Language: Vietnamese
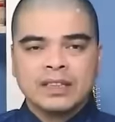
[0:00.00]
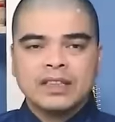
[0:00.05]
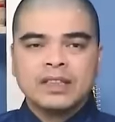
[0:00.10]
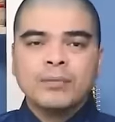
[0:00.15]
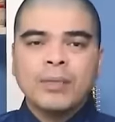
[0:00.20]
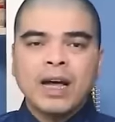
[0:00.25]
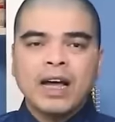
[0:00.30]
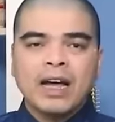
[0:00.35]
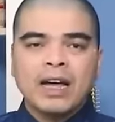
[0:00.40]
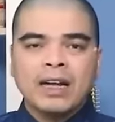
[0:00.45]

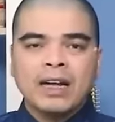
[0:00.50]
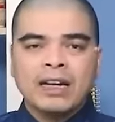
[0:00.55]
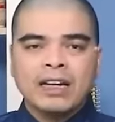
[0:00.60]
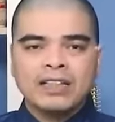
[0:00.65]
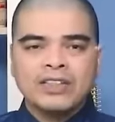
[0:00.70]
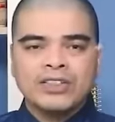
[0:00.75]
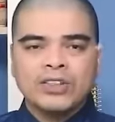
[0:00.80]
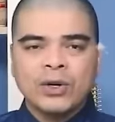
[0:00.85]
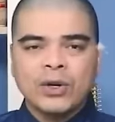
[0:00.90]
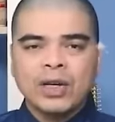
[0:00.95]
Thứ ba
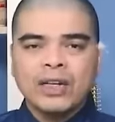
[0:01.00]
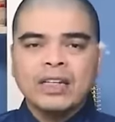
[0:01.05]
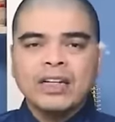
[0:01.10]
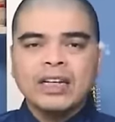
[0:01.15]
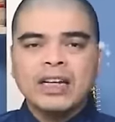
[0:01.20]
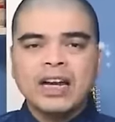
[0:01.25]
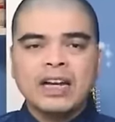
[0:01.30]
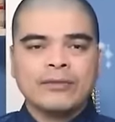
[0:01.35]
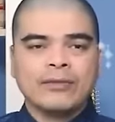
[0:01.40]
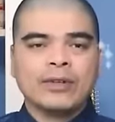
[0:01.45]
là chó
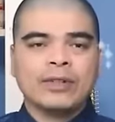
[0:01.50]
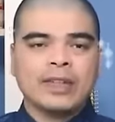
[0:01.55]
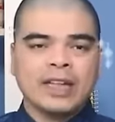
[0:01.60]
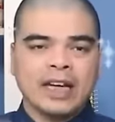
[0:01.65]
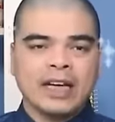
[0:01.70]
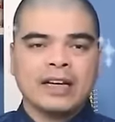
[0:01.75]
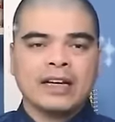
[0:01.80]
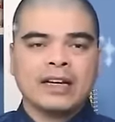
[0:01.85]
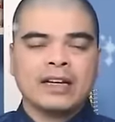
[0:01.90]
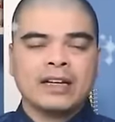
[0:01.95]
đi lạc vào
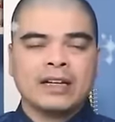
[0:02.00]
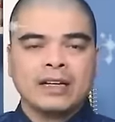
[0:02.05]
nhà.